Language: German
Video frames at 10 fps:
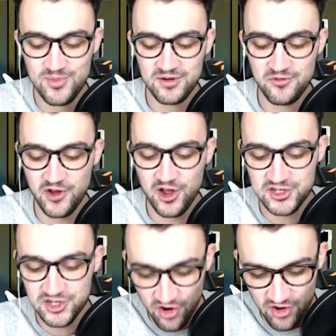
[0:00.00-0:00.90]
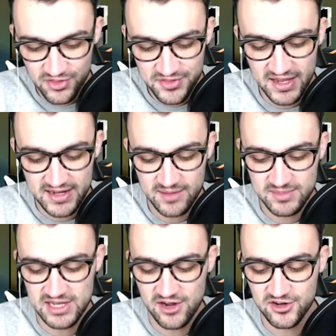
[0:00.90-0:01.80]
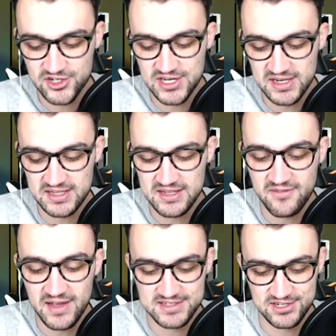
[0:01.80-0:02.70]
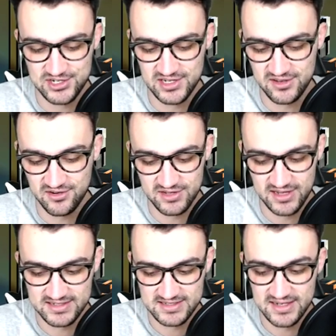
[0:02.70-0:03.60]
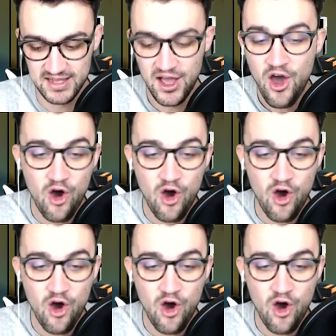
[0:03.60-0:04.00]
Blumenfrosch. Und dann gibt es auch noch Shiggy, die Wasserschildkröte heißt sie hier.